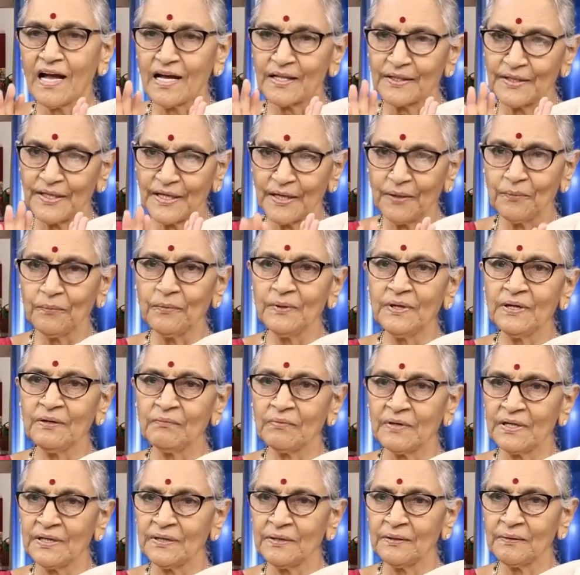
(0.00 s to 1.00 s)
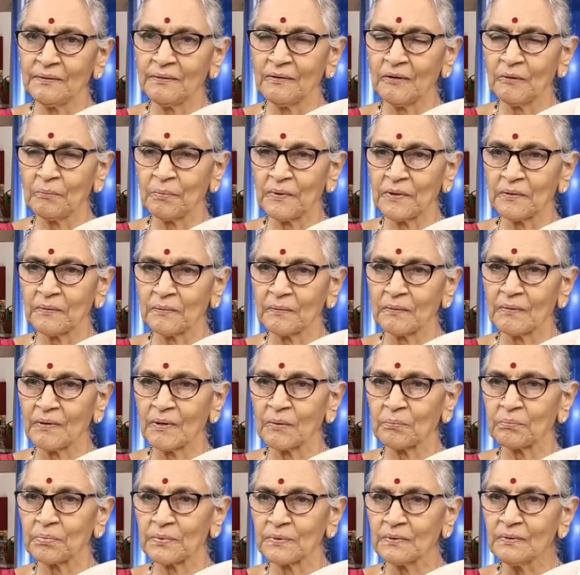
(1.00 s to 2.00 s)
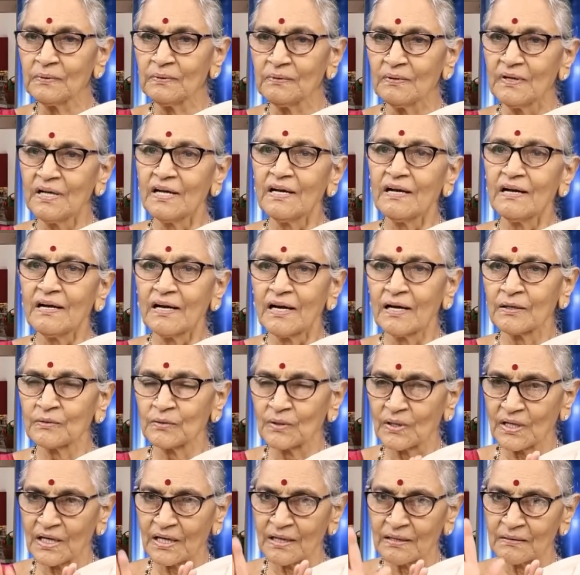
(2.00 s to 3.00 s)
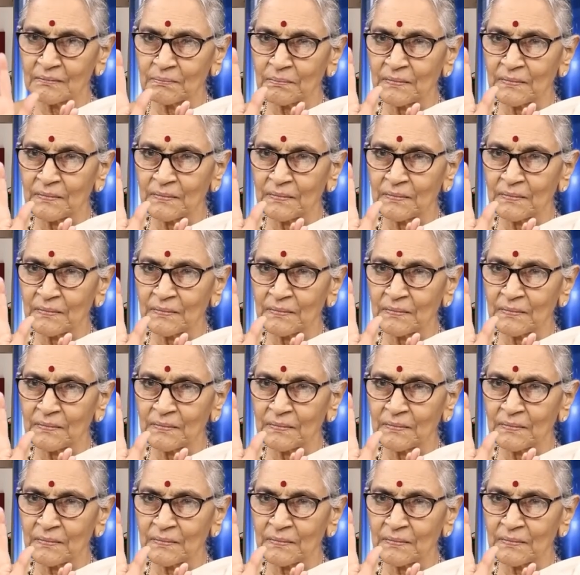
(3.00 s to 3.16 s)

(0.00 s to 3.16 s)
ఆ దేవుణ్ణి వంటింట్లో పెట్టుకున్నప్పుడు అదొక